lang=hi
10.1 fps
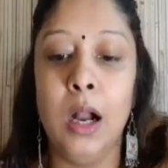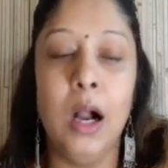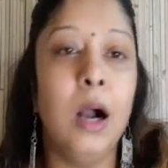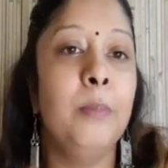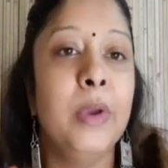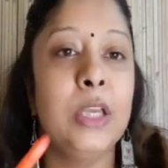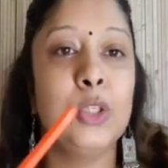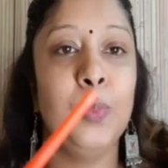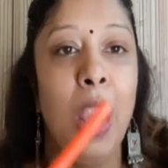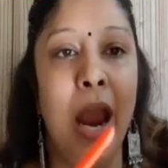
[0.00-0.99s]
अब मैं
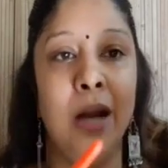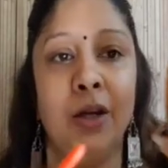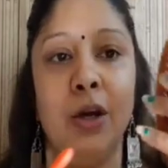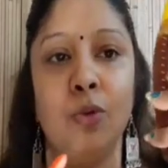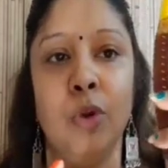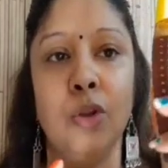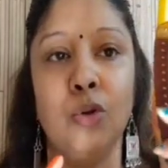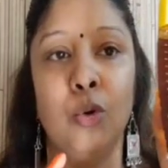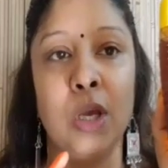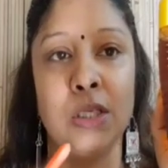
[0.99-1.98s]
इसमें ऐड करूंगी
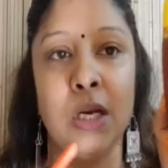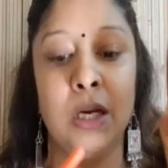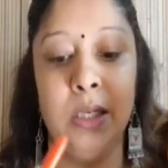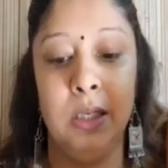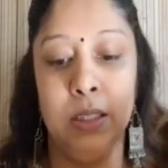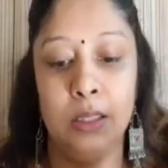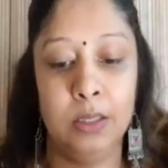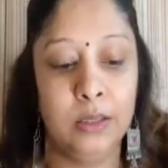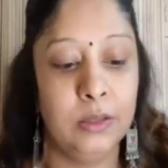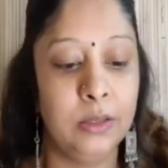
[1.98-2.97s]
थोड़ा सा हनी
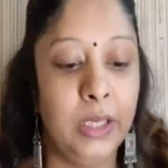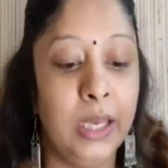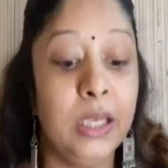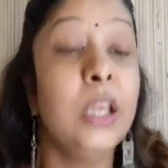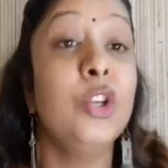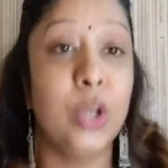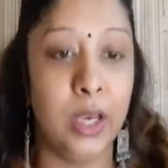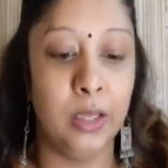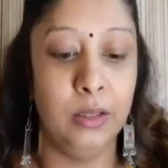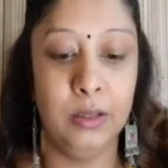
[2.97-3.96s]
यानी कि
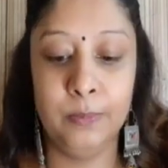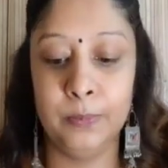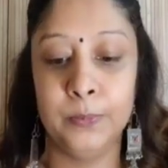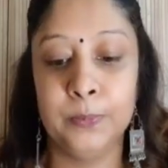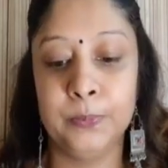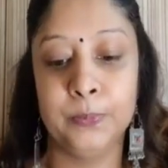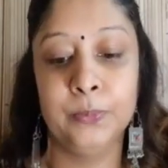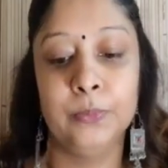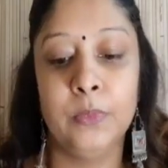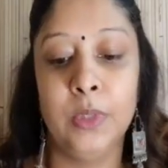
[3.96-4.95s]
शहद
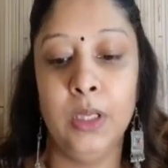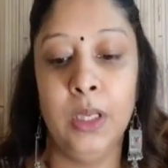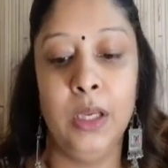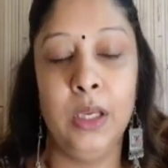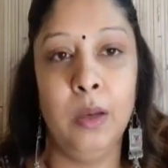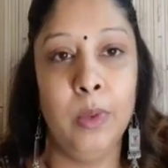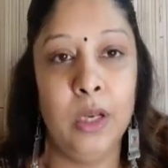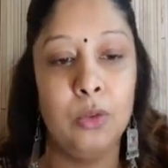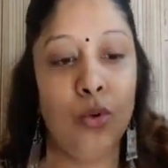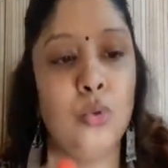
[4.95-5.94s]
ये देखिए
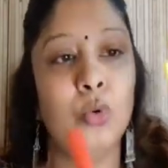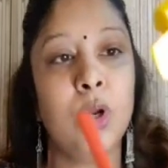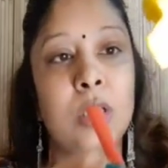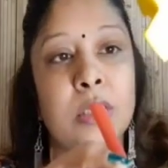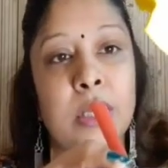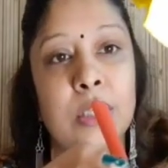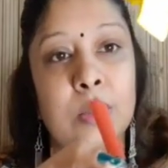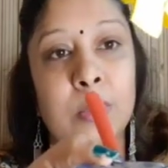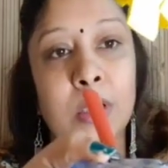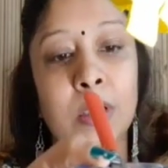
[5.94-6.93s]
मैंने थोड़ा सा
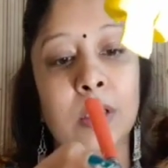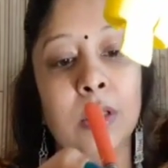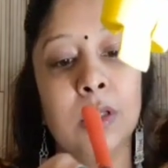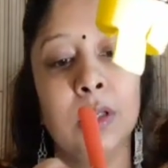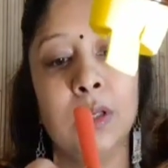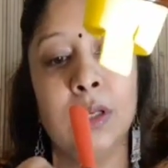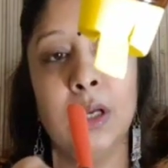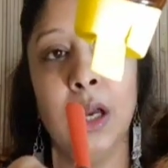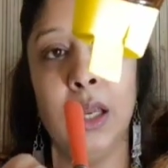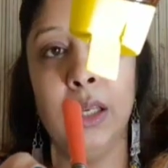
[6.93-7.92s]
इसमें
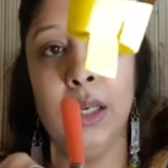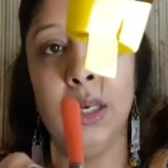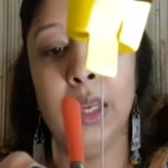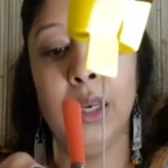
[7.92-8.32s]
हनी ले